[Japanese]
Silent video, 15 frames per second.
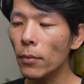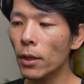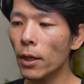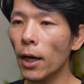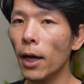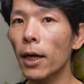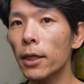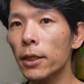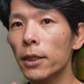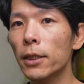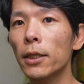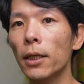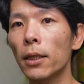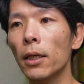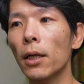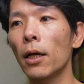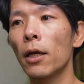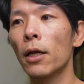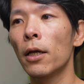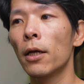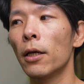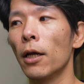ね、悲しいんだったら、
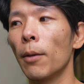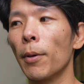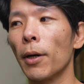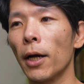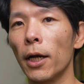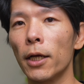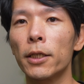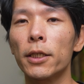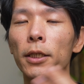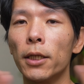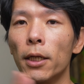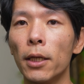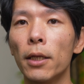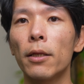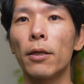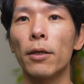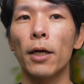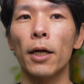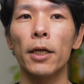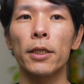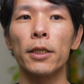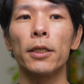やっぱ悲しいんだねって、
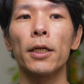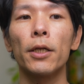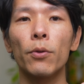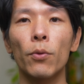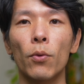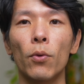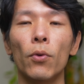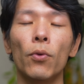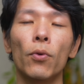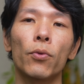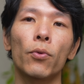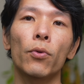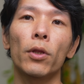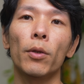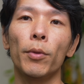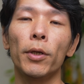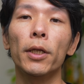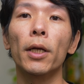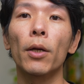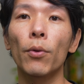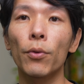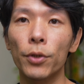悲しいなりの行動をとってもいい
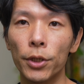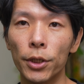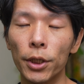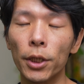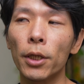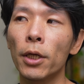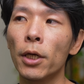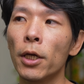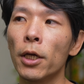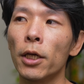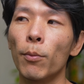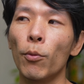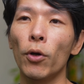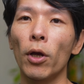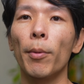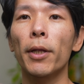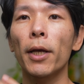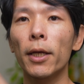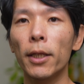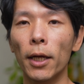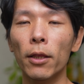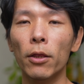だろうし、もうやめた
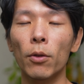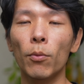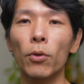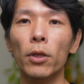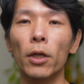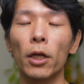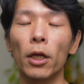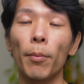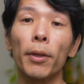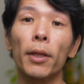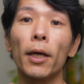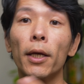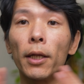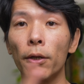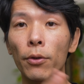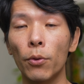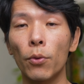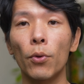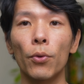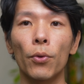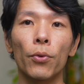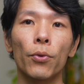いんだと思ったらやめたいなりの
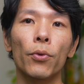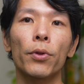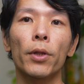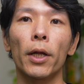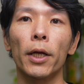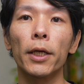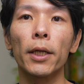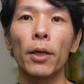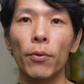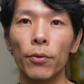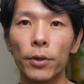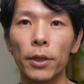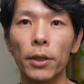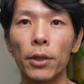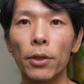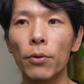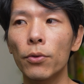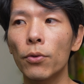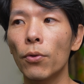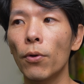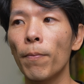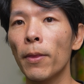行動をとったらいいだろうし、っていう
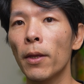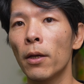その、